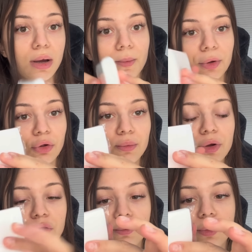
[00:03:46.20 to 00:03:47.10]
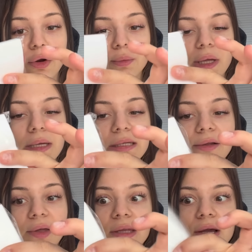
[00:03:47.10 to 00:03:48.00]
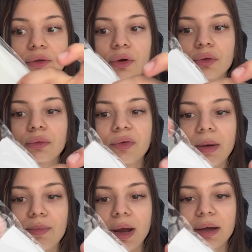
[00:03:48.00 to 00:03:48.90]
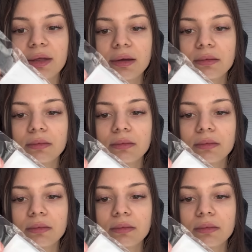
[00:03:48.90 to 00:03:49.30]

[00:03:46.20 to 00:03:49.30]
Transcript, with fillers: Потом мы берем такие салфетки, которые идут в комплекте,